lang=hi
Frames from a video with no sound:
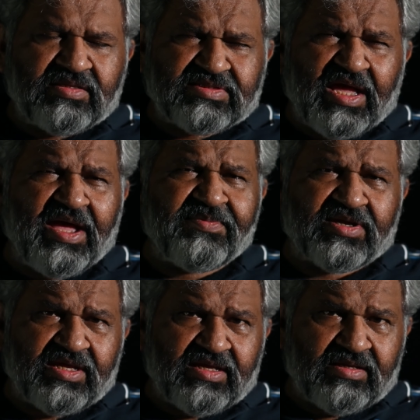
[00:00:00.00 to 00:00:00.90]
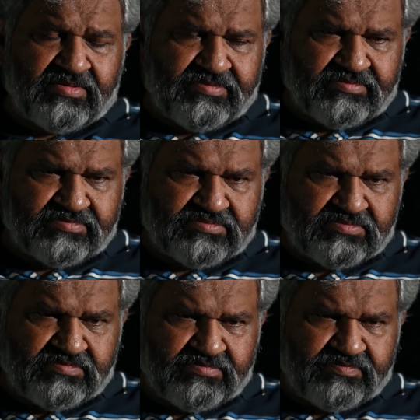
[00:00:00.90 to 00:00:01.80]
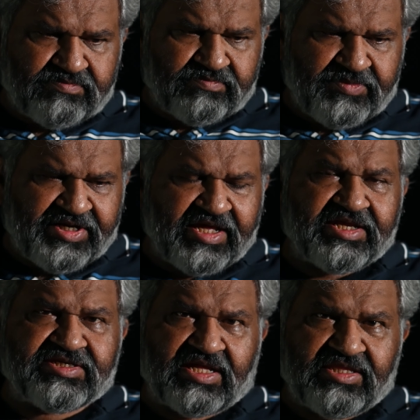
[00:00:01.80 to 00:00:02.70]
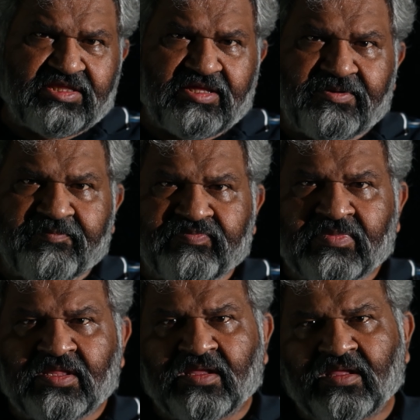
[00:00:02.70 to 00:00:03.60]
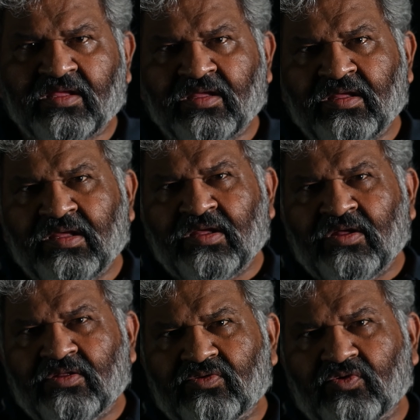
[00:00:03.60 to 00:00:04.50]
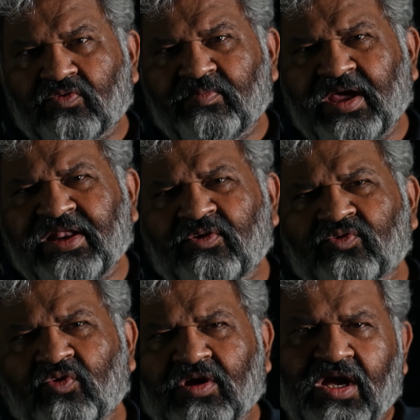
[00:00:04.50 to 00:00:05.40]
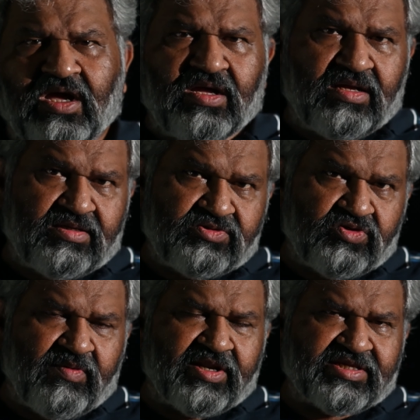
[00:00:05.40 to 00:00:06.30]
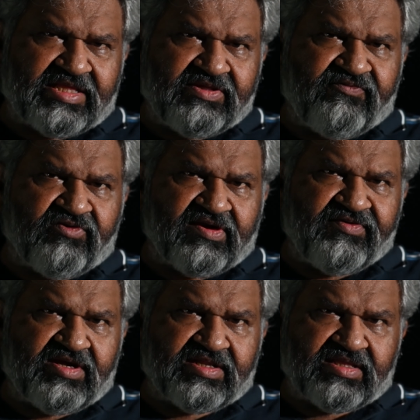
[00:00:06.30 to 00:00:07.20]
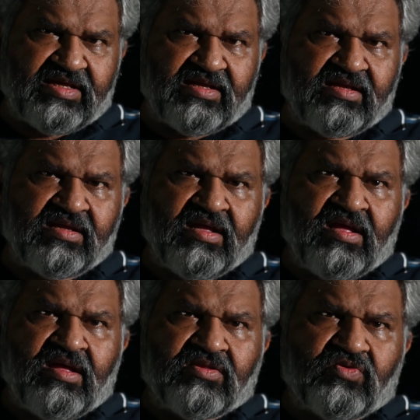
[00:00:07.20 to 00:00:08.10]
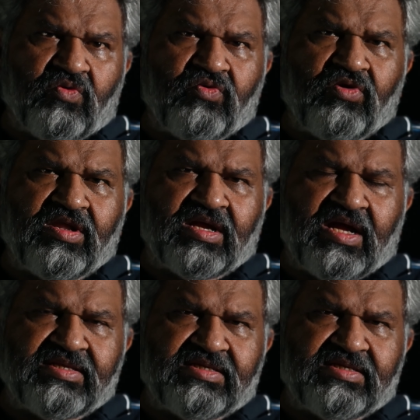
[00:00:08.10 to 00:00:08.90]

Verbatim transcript: साहब के बेटे की शादी थी तो मैंने उनको कहा जो हमारे साथी फोटोग्राफी करते हैं तो उन्होंने कहा